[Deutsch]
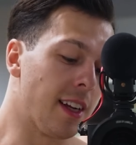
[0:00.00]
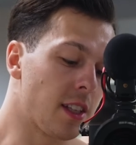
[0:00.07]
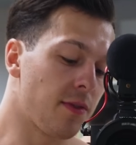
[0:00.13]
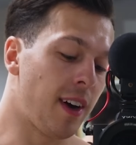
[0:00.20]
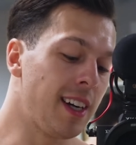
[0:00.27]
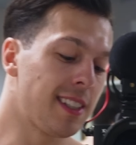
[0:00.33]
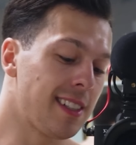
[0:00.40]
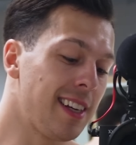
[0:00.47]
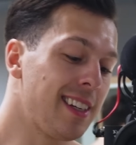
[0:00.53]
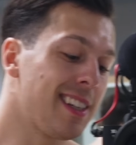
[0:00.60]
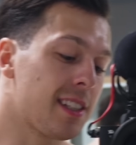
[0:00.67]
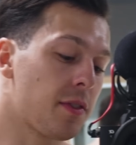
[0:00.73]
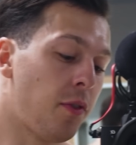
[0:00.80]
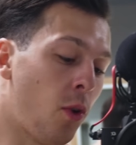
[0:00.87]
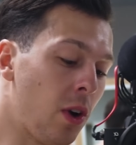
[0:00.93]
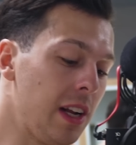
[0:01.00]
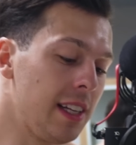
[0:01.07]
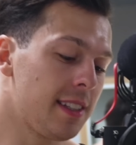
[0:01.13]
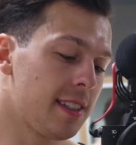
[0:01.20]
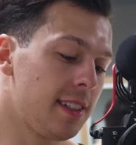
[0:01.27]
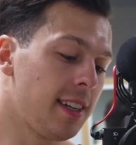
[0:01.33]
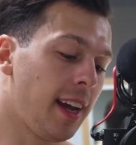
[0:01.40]
Das war jetzt eigentlich das
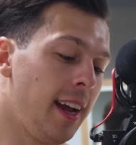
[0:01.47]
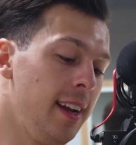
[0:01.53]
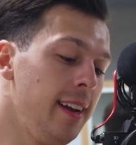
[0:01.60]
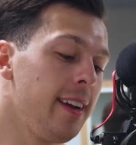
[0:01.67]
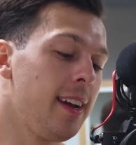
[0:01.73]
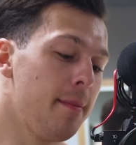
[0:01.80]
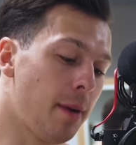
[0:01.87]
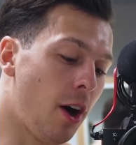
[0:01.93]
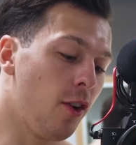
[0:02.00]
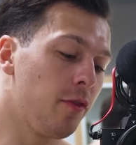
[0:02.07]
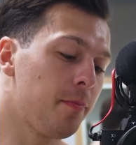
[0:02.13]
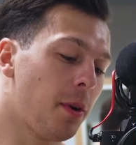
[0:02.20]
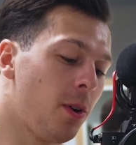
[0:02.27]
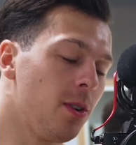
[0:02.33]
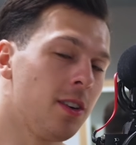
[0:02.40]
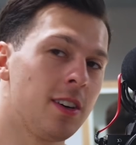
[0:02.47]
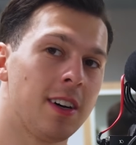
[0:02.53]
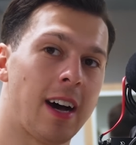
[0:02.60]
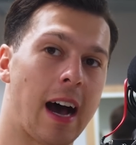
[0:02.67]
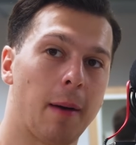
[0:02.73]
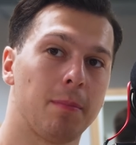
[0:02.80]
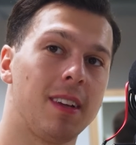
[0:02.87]
vorletzte Training im Aufbau.
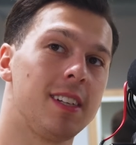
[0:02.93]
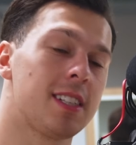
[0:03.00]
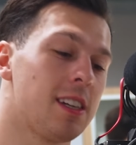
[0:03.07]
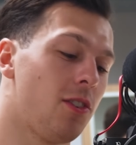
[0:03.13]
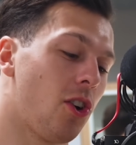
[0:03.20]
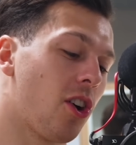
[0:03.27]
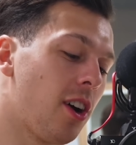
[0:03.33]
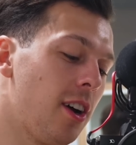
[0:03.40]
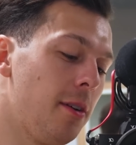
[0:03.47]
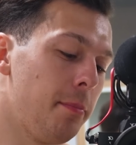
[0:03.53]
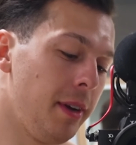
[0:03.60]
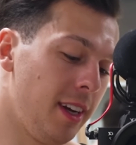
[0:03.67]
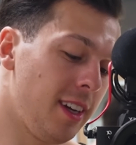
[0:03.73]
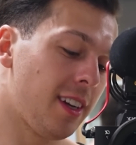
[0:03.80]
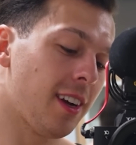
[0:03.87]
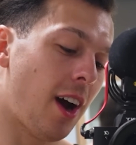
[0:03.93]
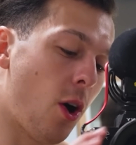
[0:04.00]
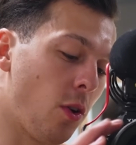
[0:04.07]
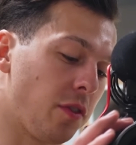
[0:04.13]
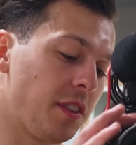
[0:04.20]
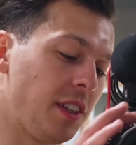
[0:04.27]
Ab nächster Woche bin ich auf